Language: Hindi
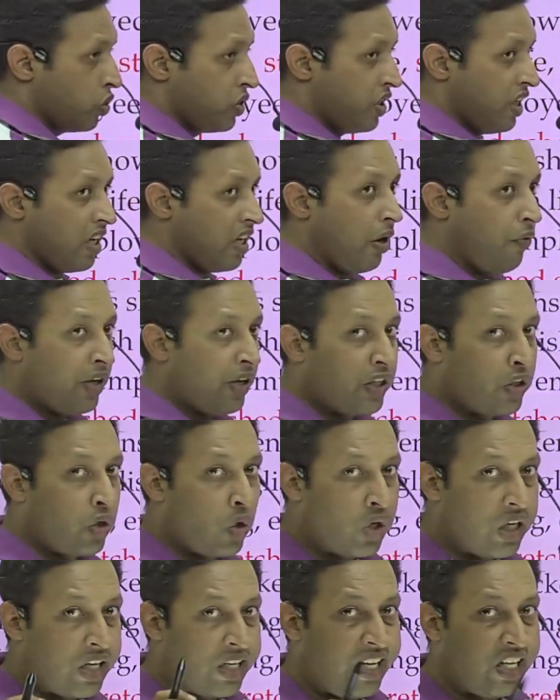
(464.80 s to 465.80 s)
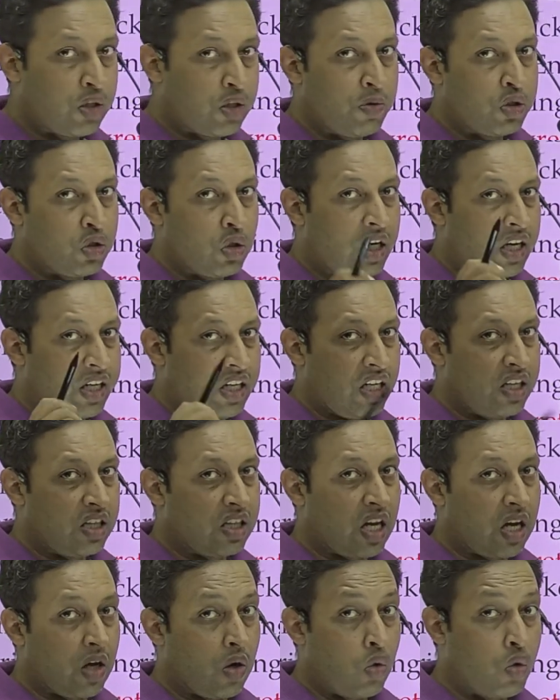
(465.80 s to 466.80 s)
देखा विक्टोरियन एज में जो लंडन था
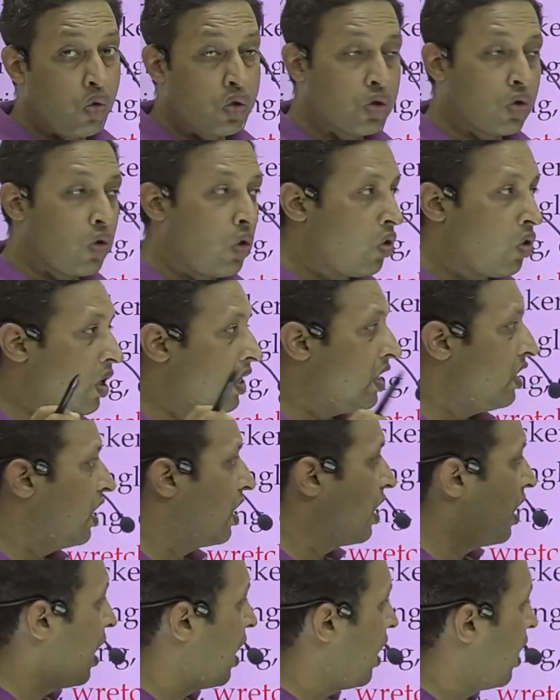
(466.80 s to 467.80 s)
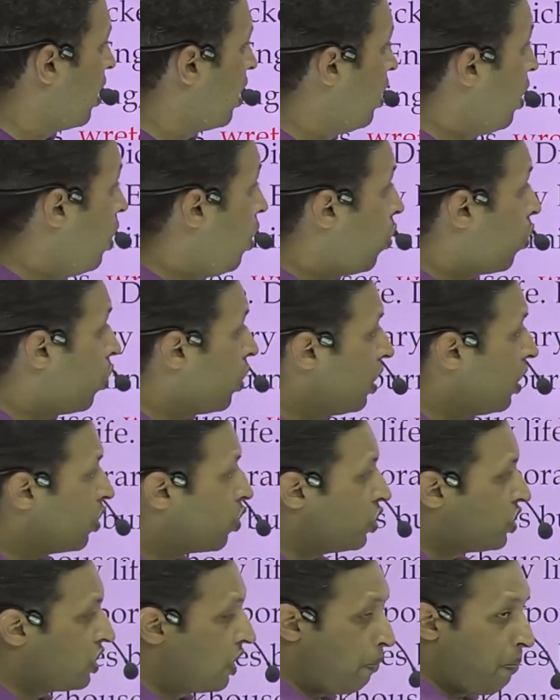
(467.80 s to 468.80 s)
उसको उन्होंने दिखलाया उन्होंने कुछ
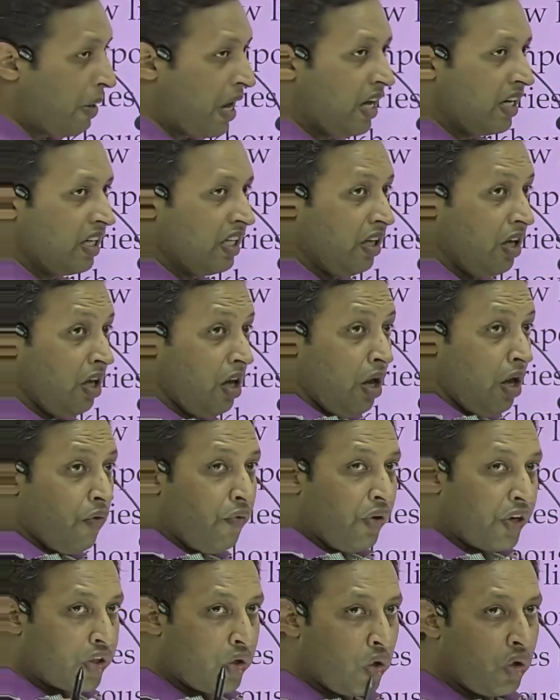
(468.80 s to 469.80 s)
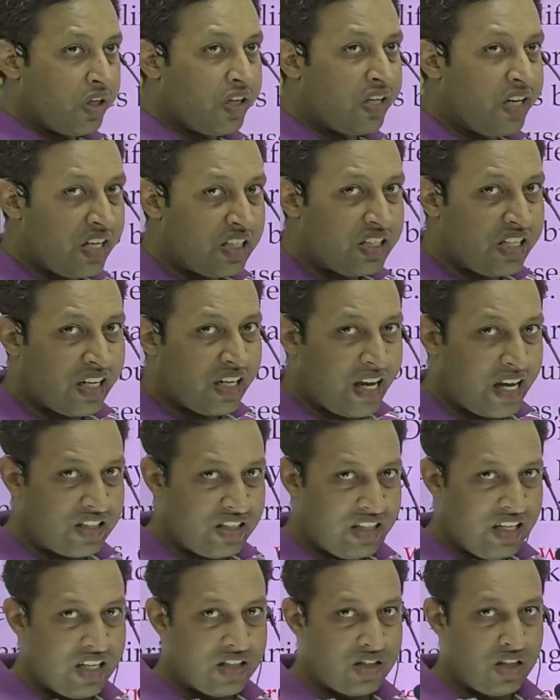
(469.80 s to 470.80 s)
छिपाया नहीं विक्टोरियन एज एक ऐसी
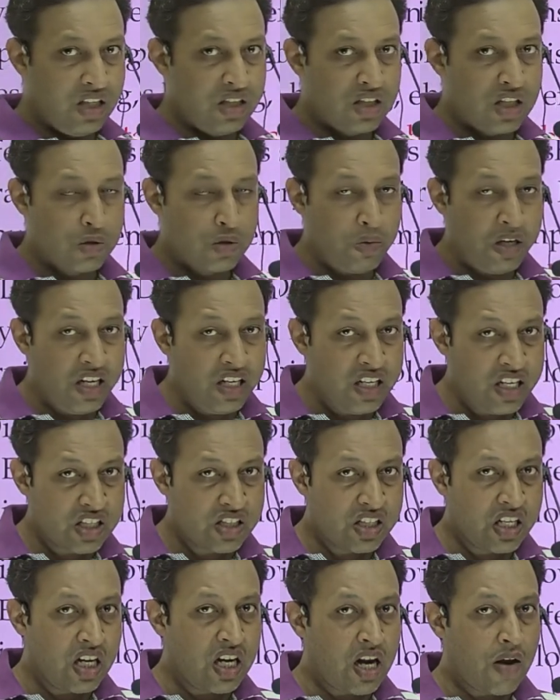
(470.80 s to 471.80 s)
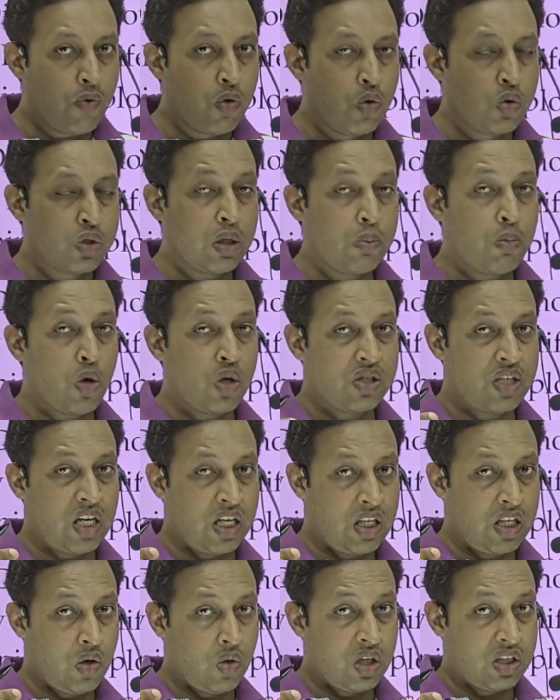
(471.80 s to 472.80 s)
एज थी जिसमें इंडस्ट्रियल रेवोल्यूशन बहुत ज्यादा
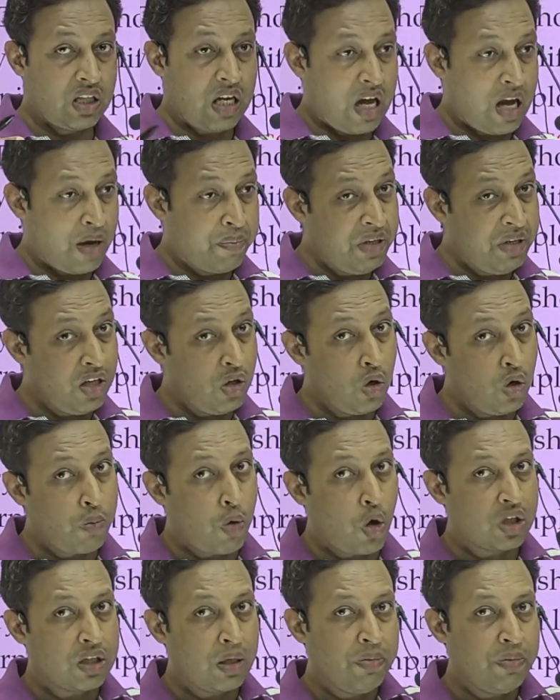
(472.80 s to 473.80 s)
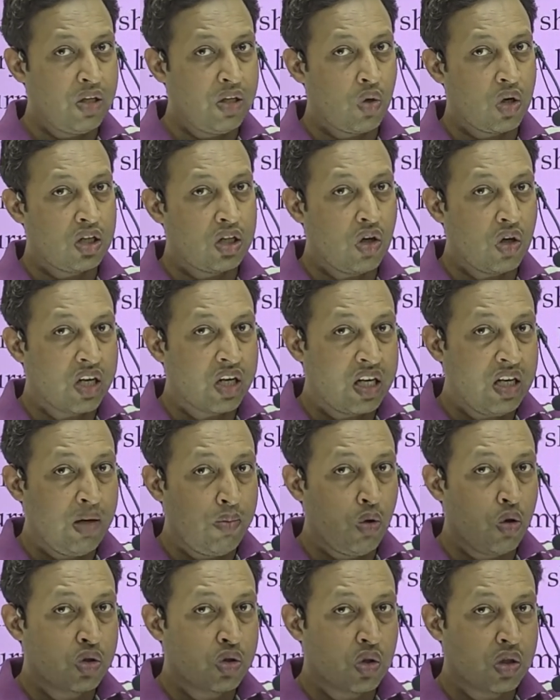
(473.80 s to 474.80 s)
हो रहा था अमीर लोग बहुत अमीर हो रहे थे और गरीब
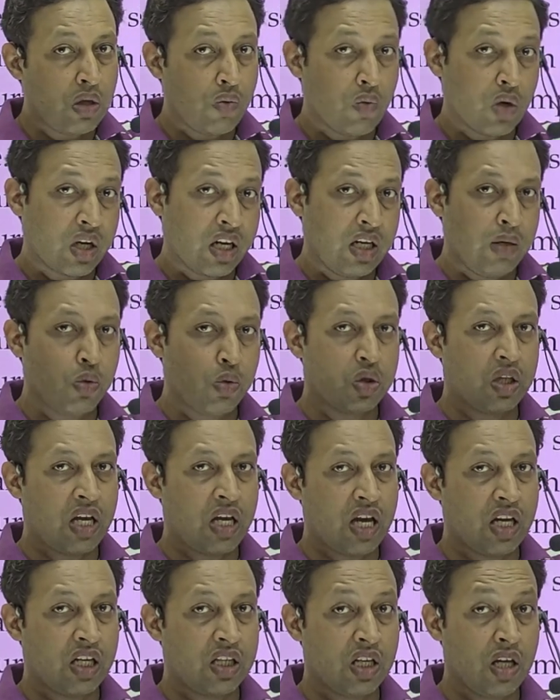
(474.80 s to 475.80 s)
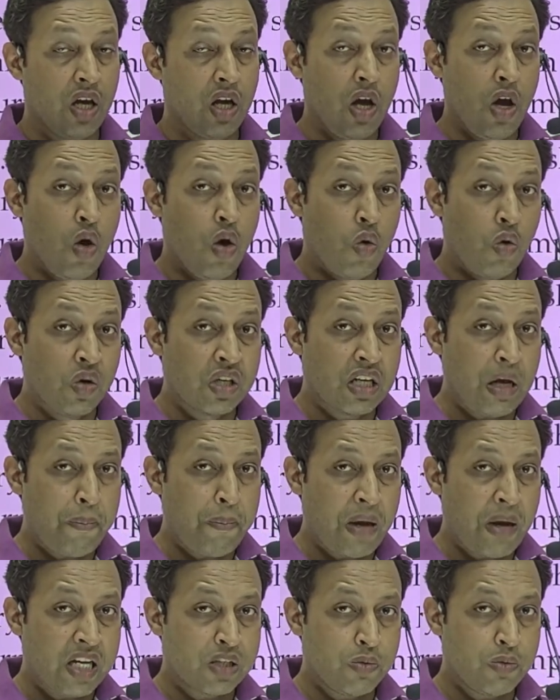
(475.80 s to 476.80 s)
लोग जो थे वो गरीब होते जा रहे थे उनके
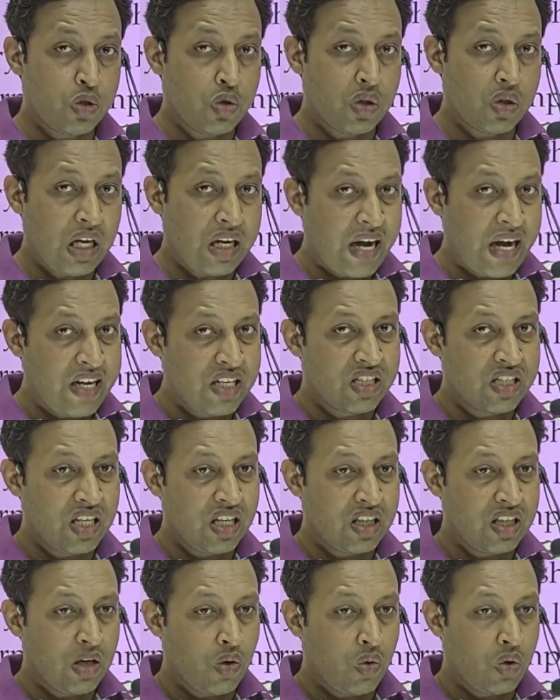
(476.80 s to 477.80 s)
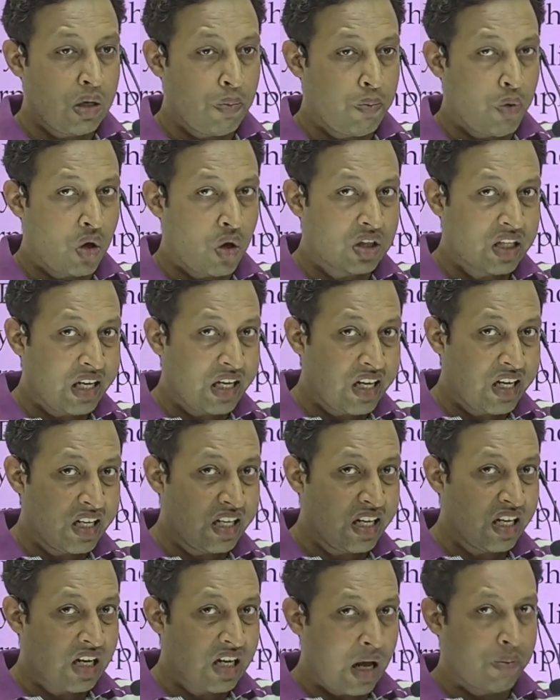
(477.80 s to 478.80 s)
पास में जो था राइट्स नहीं थे उन्हें बहुत कई घंटे
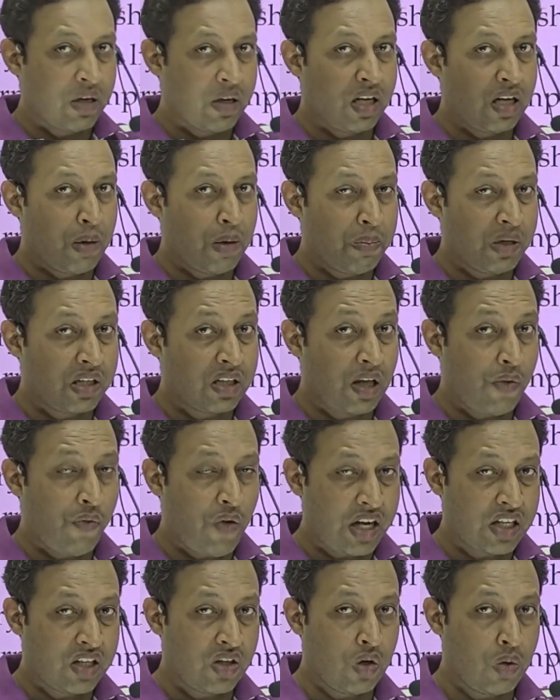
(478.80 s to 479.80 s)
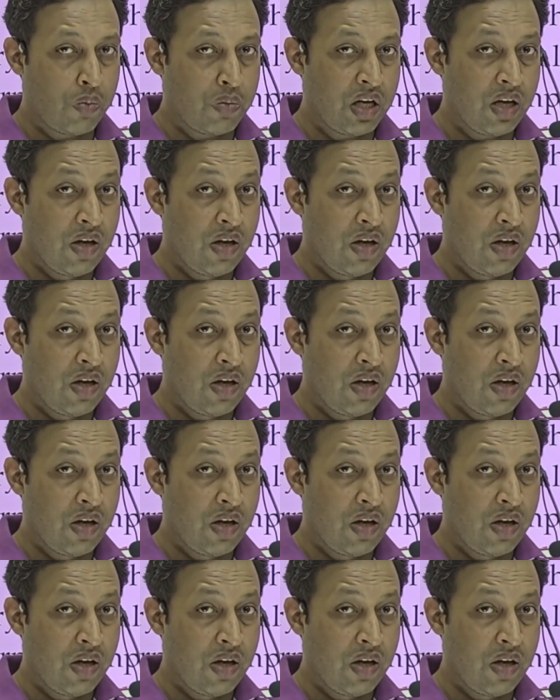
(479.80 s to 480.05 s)
काम करना पड़ता फैक्ट्रियों में